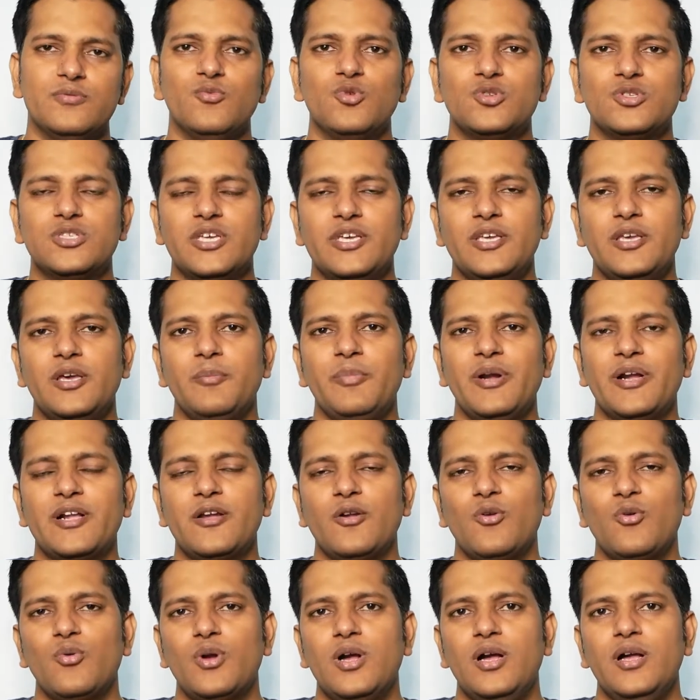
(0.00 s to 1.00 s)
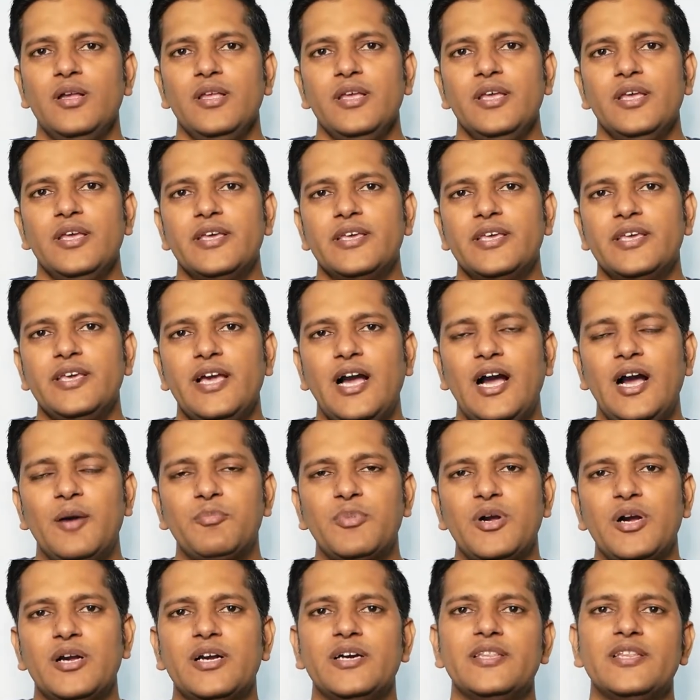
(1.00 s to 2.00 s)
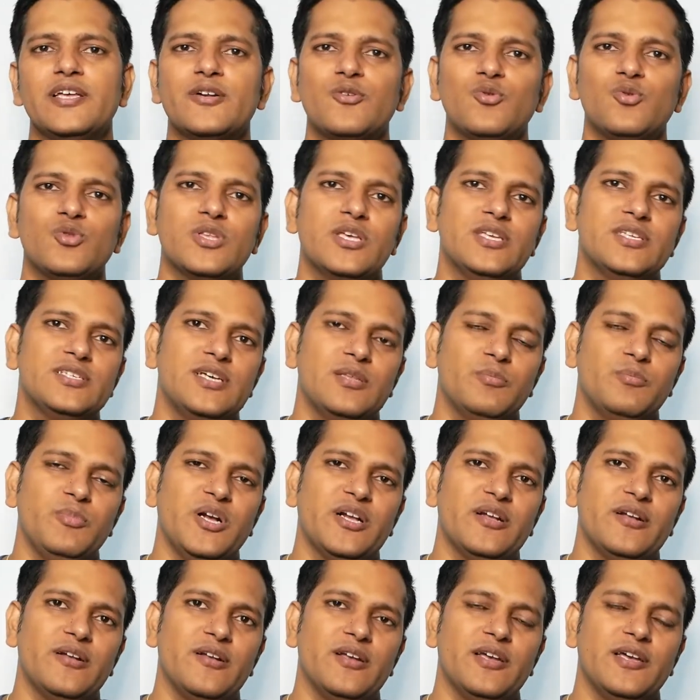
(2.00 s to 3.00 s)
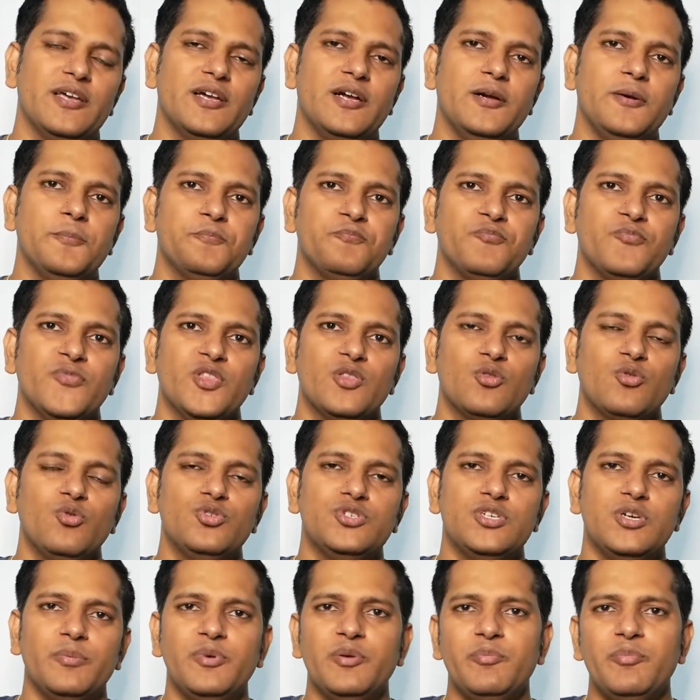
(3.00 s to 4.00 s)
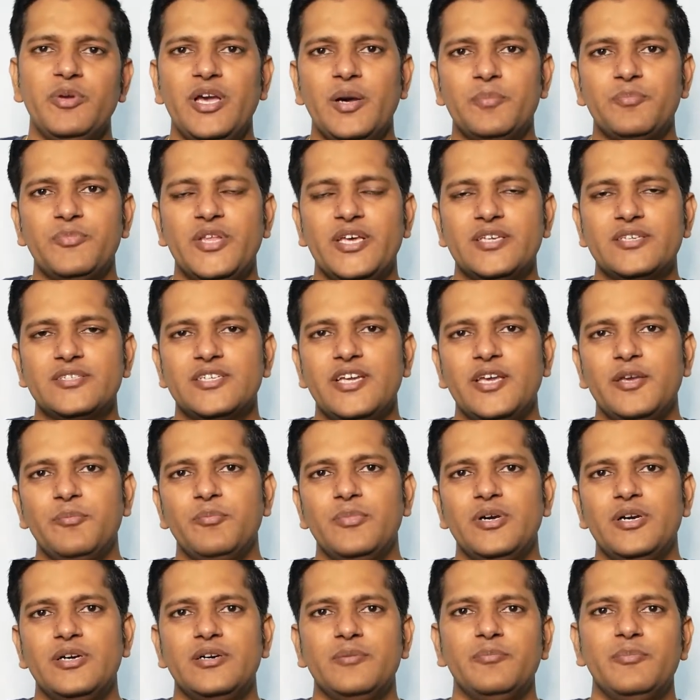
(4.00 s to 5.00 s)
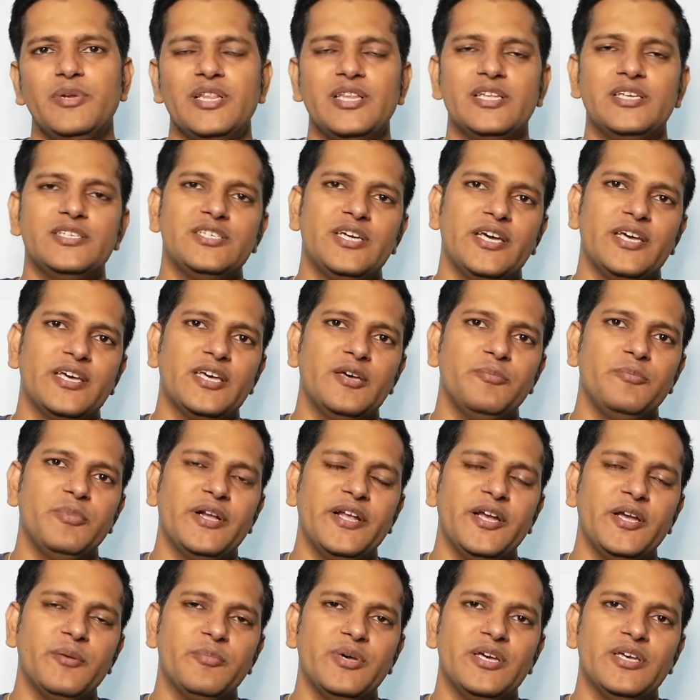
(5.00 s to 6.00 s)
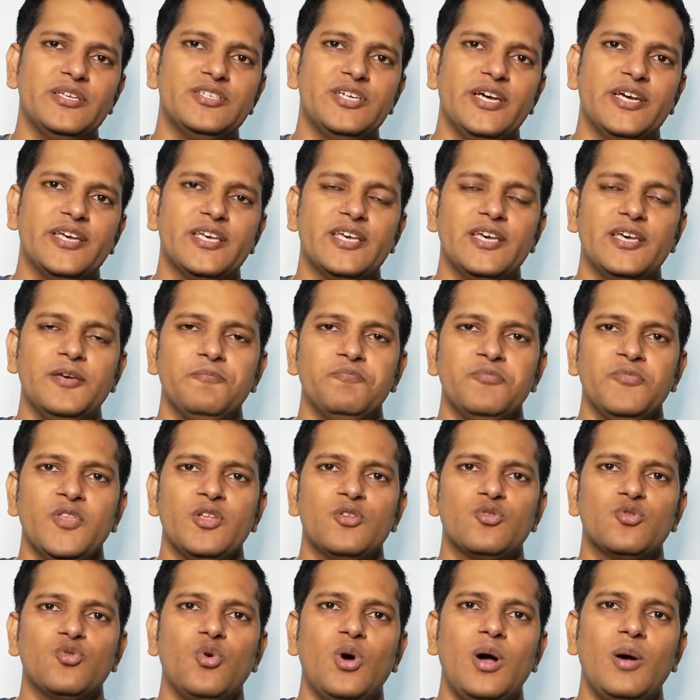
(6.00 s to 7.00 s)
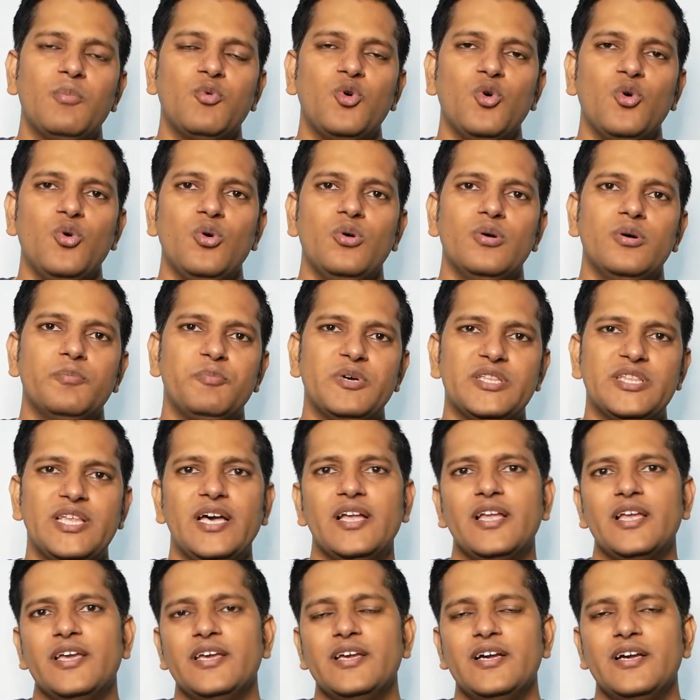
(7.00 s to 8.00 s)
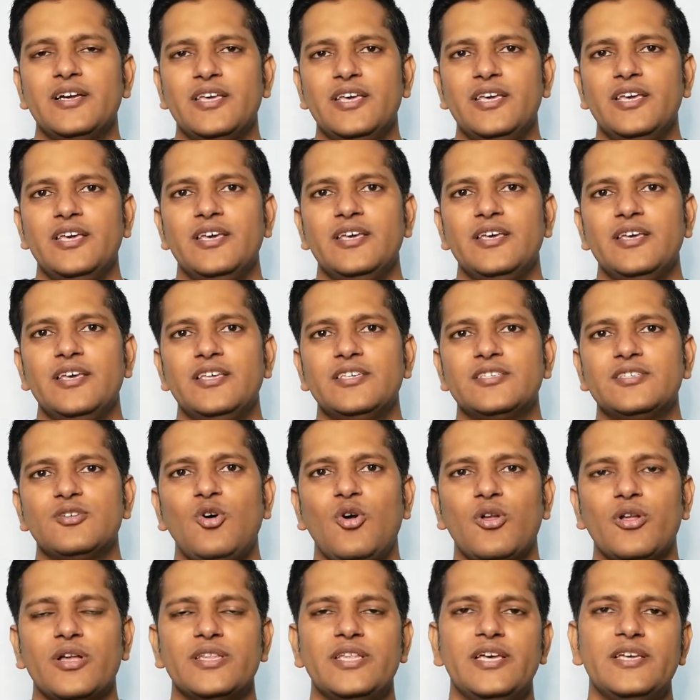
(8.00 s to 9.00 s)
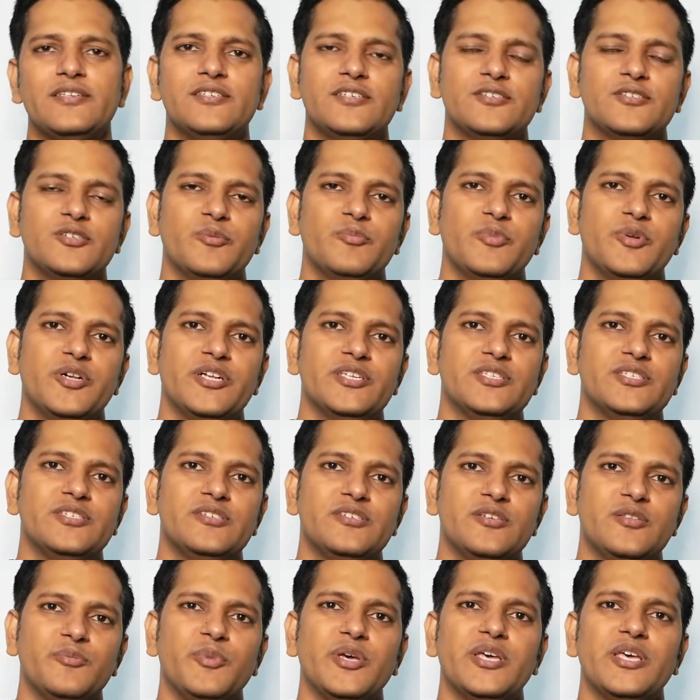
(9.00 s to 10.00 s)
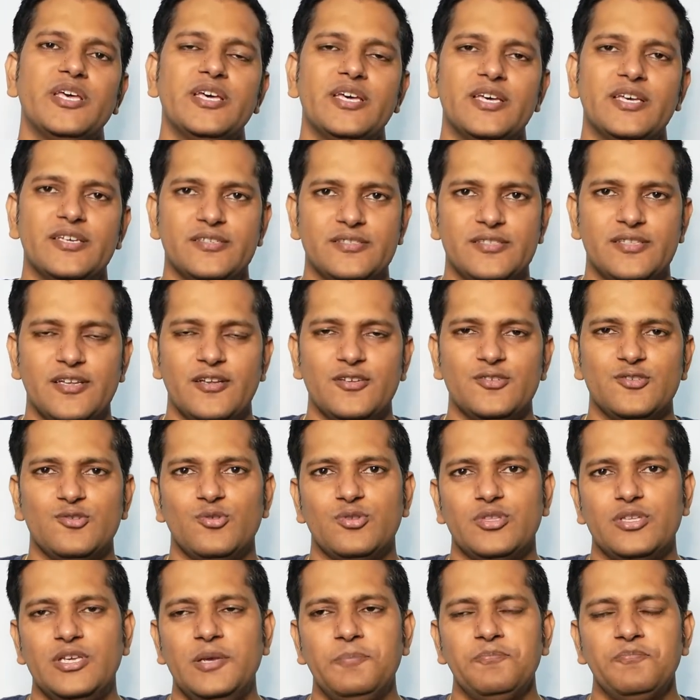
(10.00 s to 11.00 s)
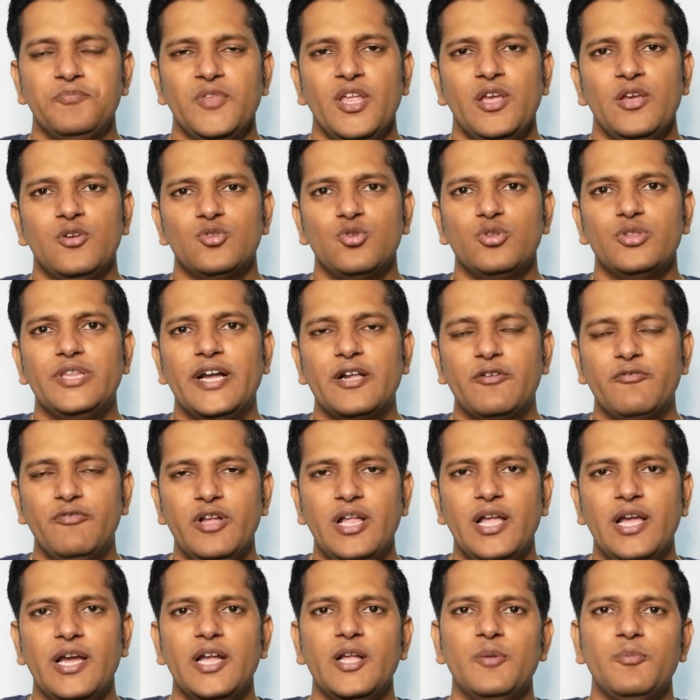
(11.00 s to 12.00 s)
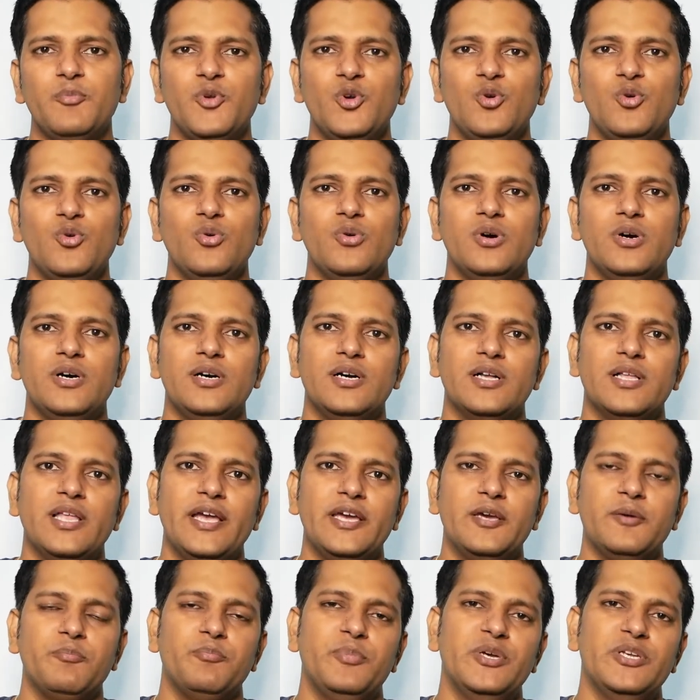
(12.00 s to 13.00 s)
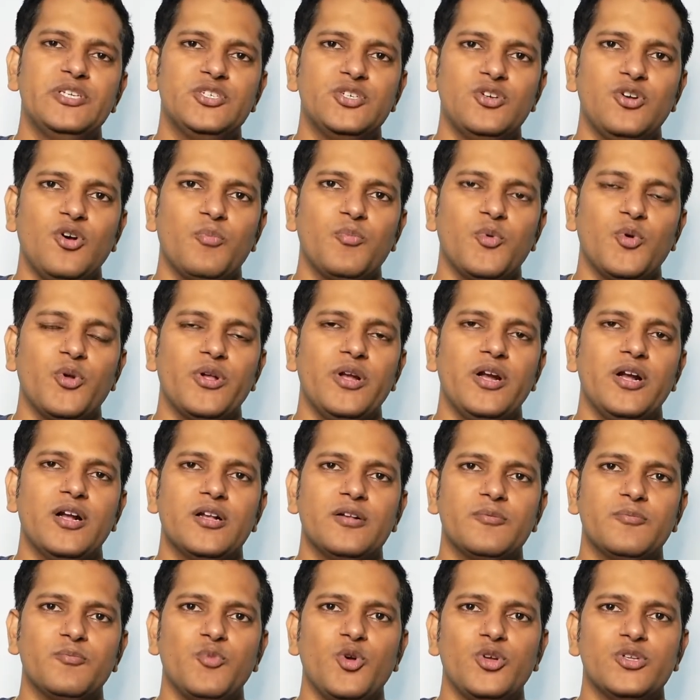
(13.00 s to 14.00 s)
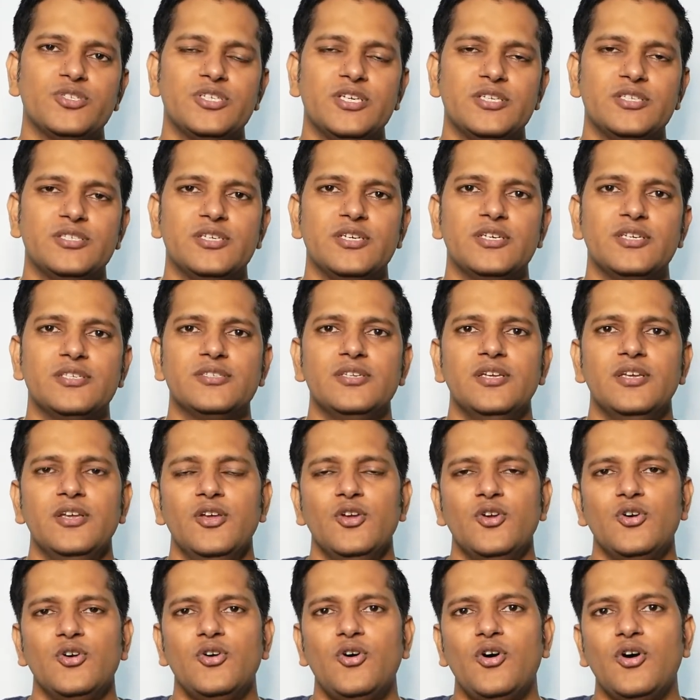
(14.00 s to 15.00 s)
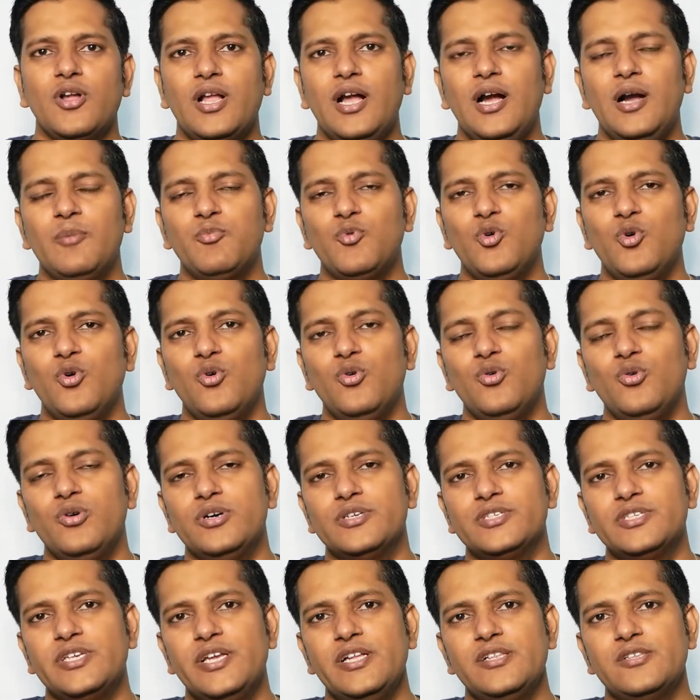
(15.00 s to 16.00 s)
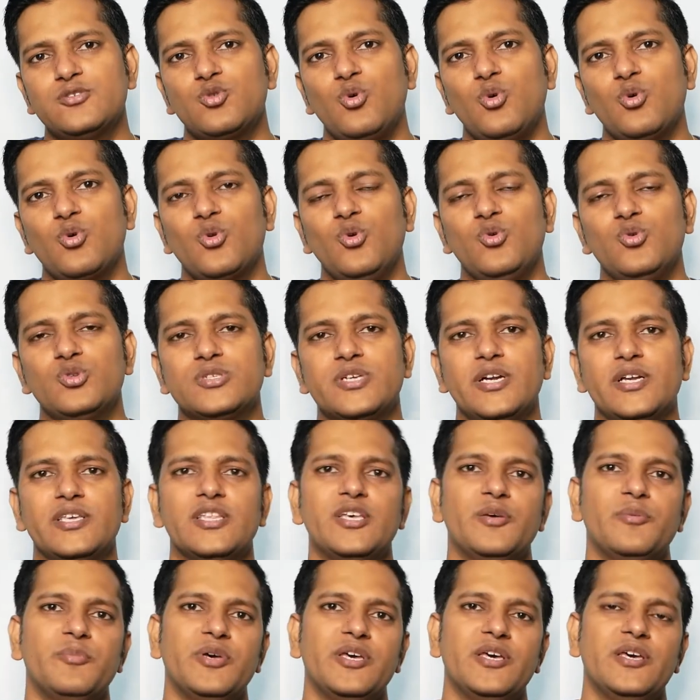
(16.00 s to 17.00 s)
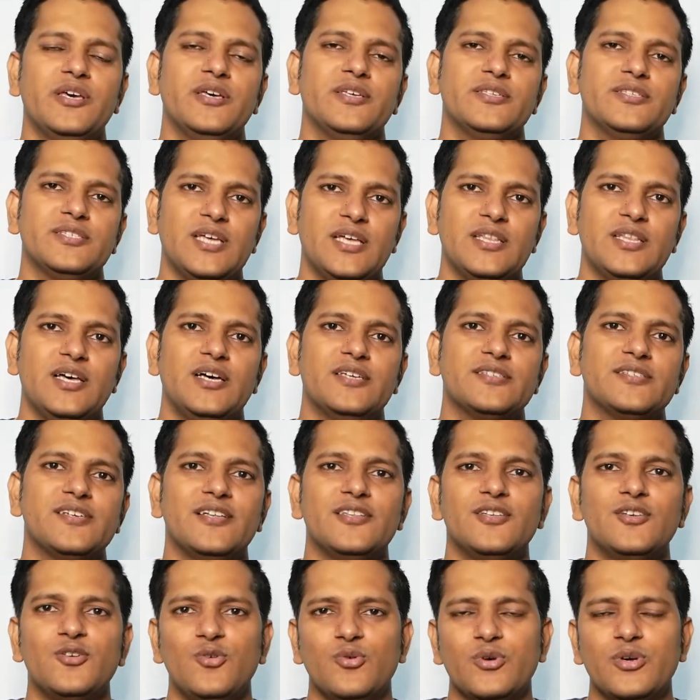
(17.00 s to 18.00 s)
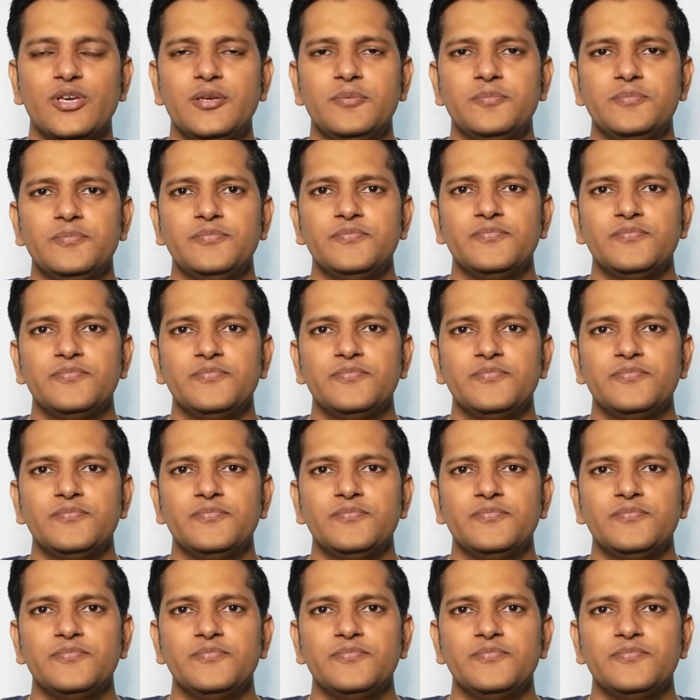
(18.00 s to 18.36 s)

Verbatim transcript: उससे ये बेटर होगा कि आपका कनेक्ट उनके साथ बेटर रहेगा तो जब भी आप नेक्स्ट टाइम मिलने जाएंगे मीटिंग में जाएंगे तो आपको पता रहेगा कि इस ऑर्गेनाइजेशन में डिसीजन मेकिंग किस तरह से होती है तो दैट विल हेल्प यू लाइक पिच योर प्रोडक्ट प्रोसेस और आपको सेल्स को क्लोज़ करने में ज़्यादा आसानी होगी